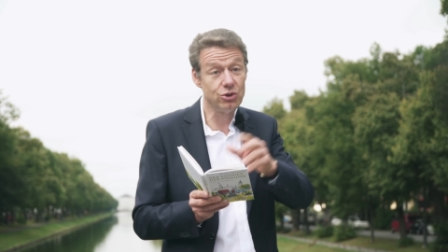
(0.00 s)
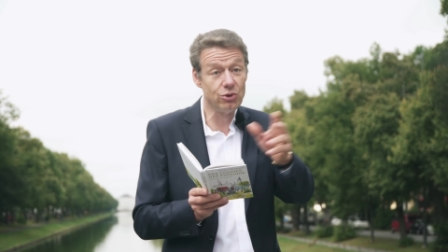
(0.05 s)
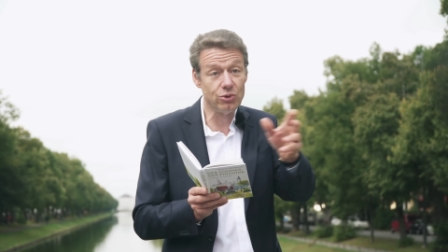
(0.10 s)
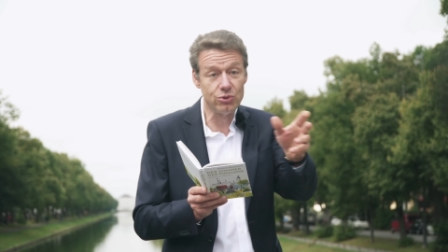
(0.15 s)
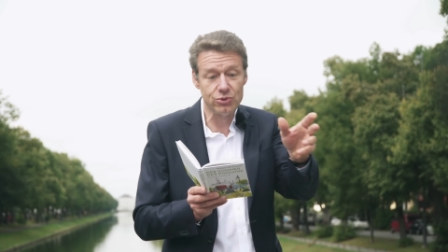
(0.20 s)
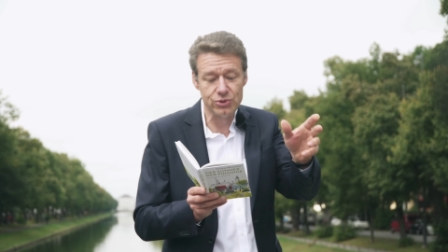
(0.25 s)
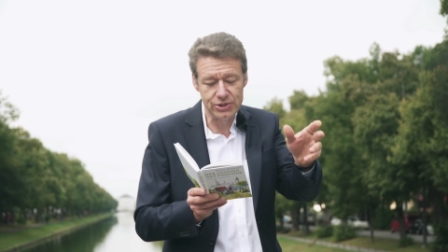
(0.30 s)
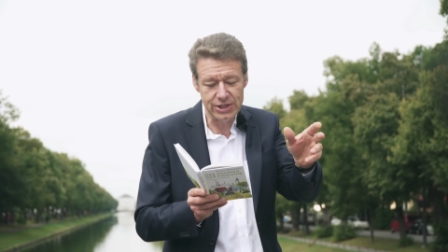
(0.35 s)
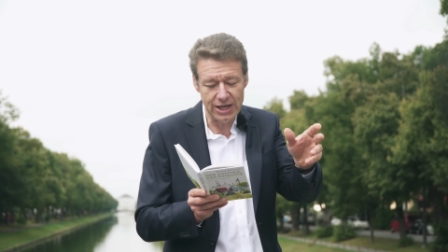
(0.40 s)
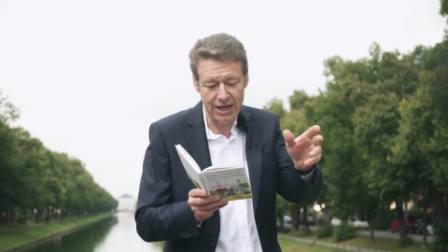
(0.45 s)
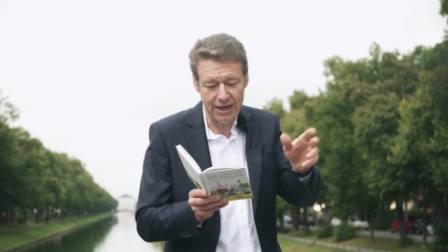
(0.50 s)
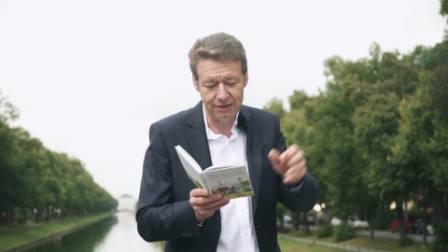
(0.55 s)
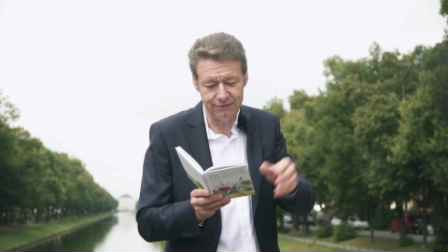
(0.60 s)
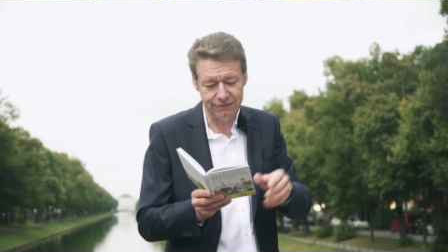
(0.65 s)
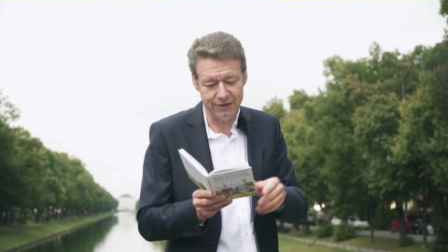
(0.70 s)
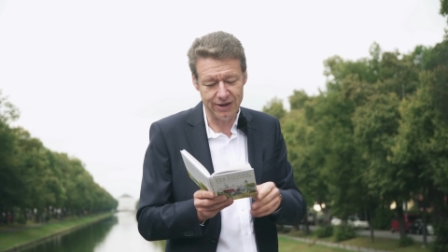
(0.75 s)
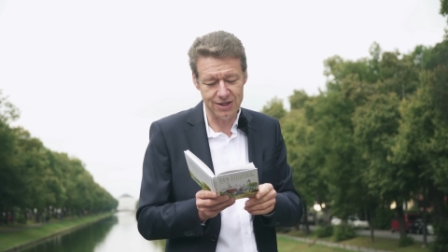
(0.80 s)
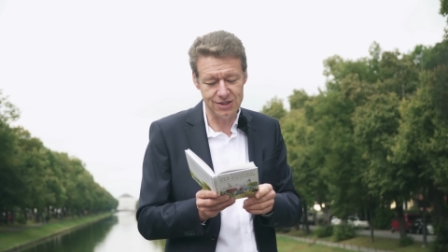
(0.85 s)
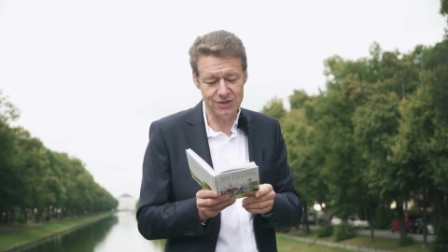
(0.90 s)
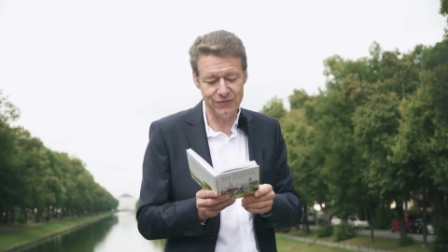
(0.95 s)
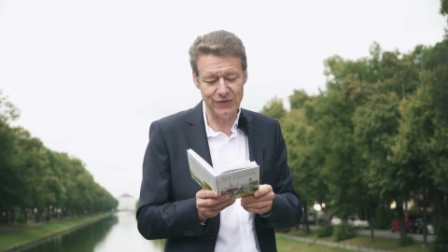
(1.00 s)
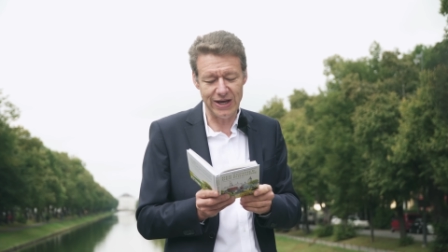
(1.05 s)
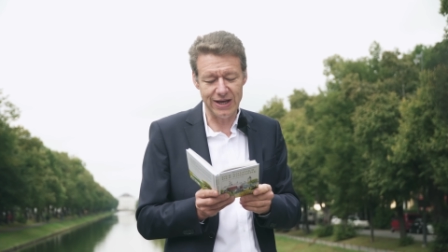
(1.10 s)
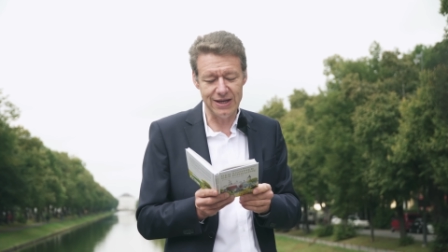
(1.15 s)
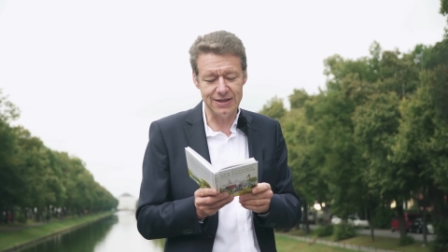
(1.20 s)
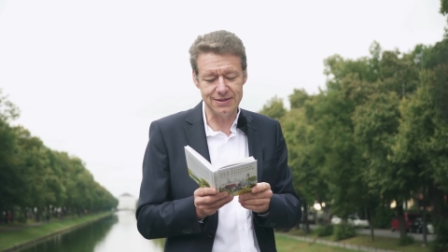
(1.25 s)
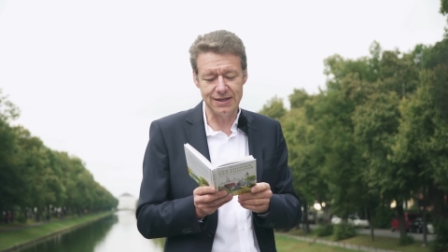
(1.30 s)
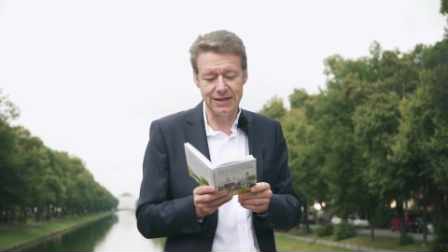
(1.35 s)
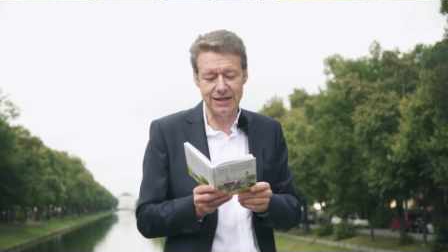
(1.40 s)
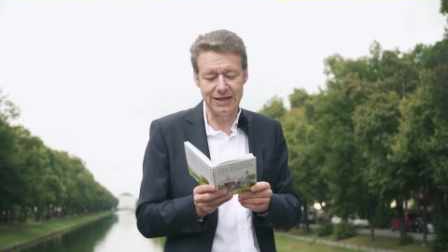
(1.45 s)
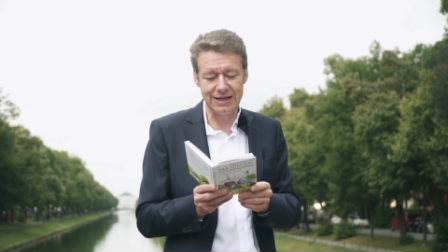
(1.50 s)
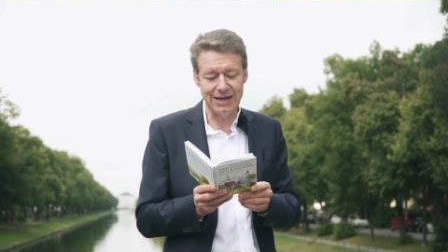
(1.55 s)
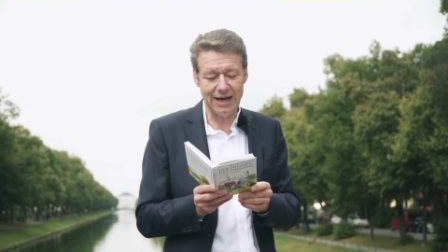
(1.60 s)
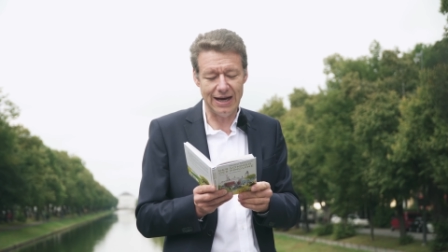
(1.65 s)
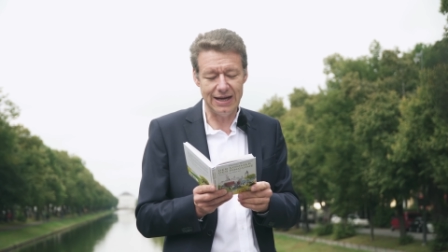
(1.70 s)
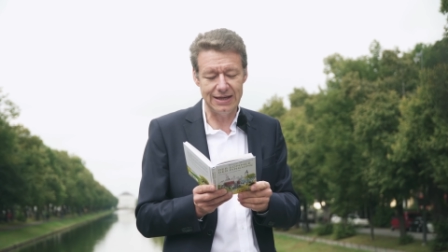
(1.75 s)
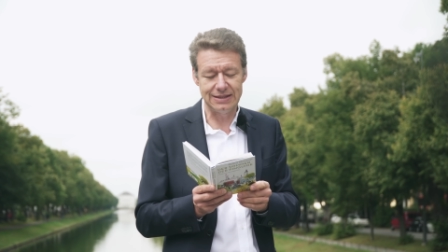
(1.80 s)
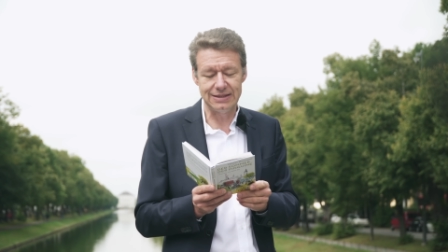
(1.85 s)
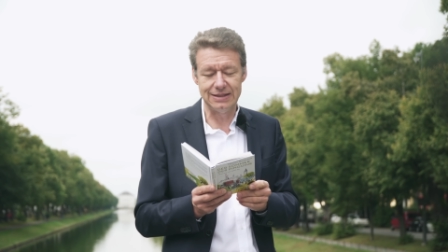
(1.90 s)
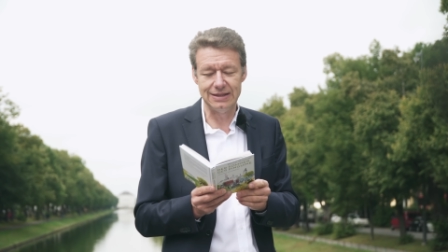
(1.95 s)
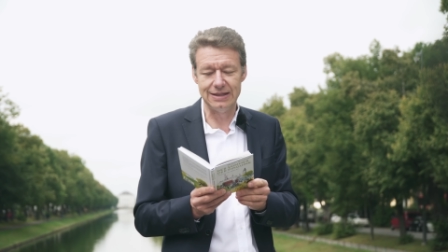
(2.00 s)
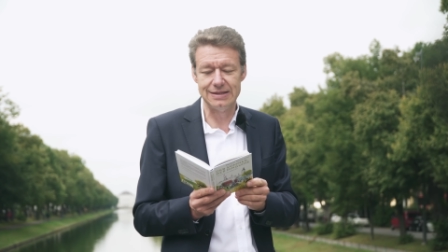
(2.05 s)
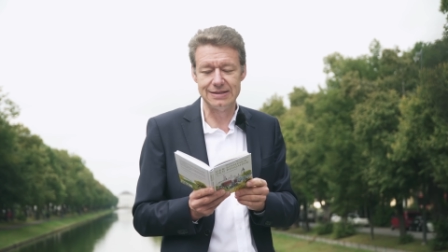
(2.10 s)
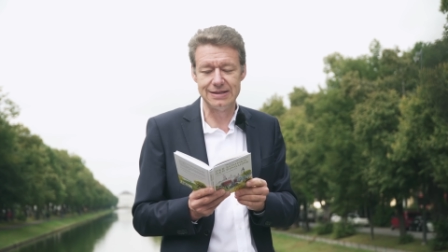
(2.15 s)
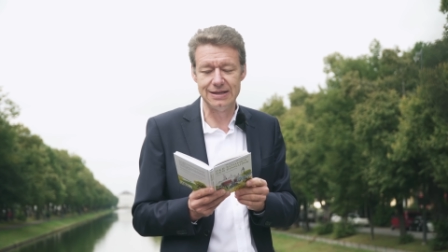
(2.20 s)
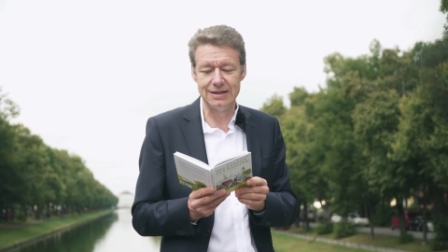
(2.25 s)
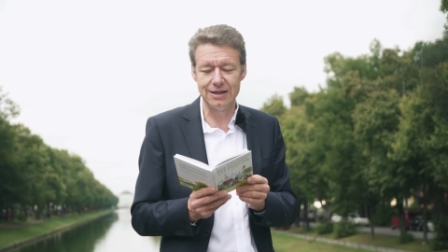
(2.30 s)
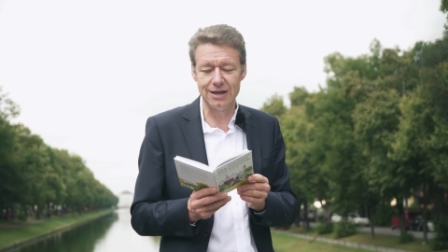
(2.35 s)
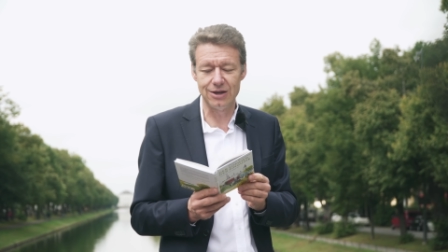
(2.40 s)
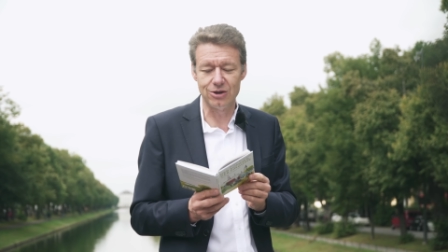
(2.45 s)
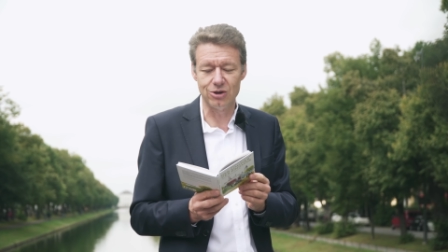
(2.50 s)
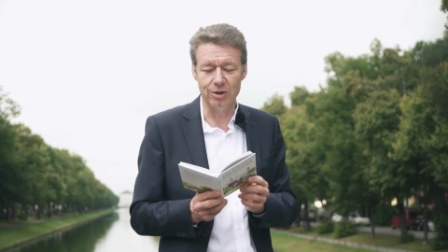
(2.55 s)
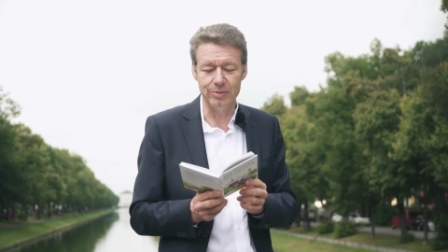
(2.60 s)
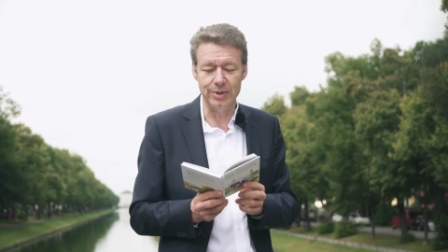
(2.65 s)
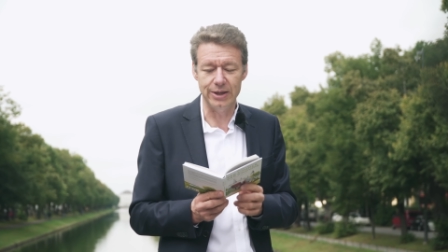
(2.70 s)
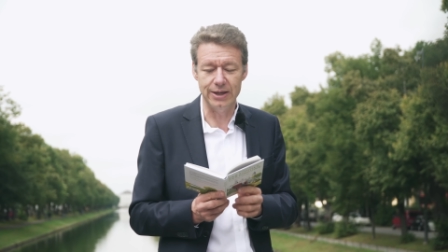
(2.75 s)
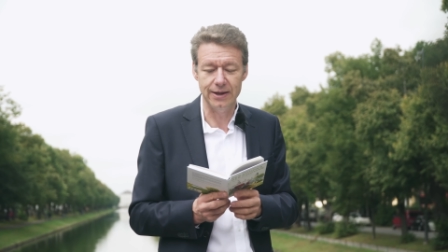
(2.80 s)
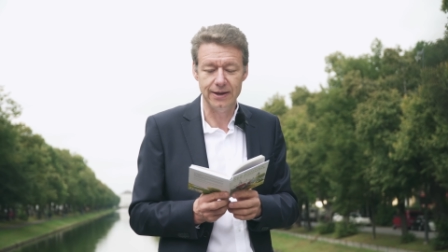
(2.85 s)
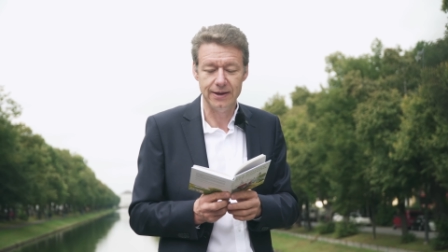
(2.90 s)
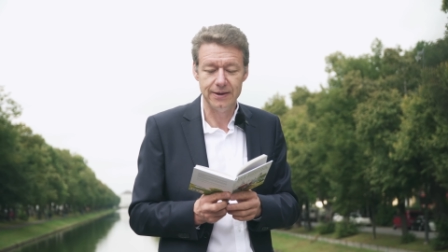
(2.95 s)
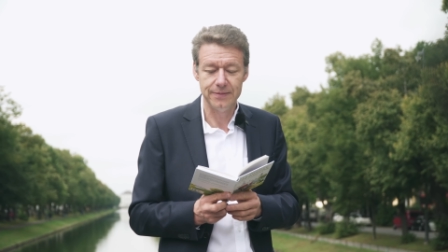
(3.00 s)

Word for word: Tun Sie einfach, als wäre es Ihnen gar nicht in den Sinn gekommen.